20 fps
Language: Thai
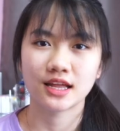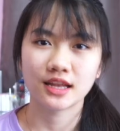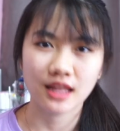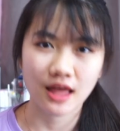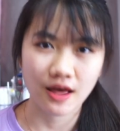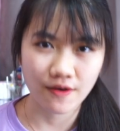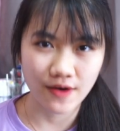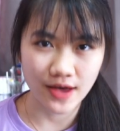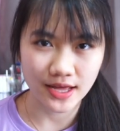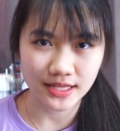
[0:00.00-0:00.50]
เรา
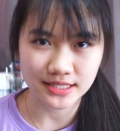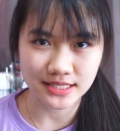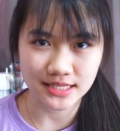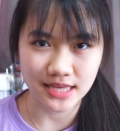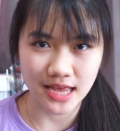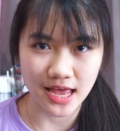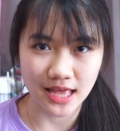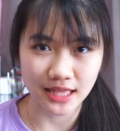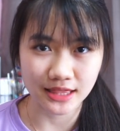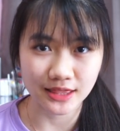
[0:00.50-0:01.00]
อาจจะ
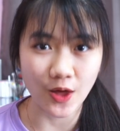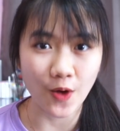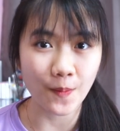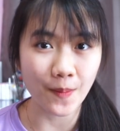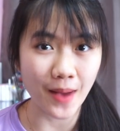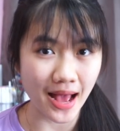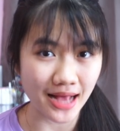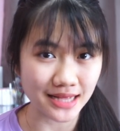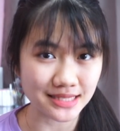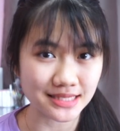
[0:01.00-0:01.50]
ต้อง
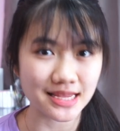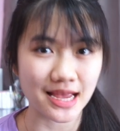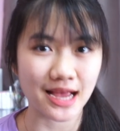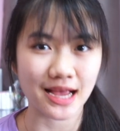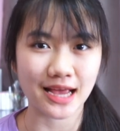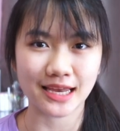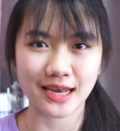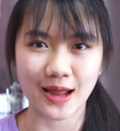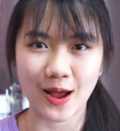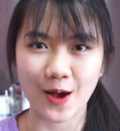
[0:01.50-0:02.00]
พักเสียง
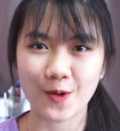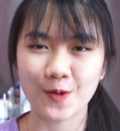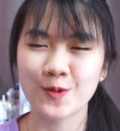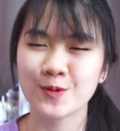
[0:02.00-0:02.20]
กันเอา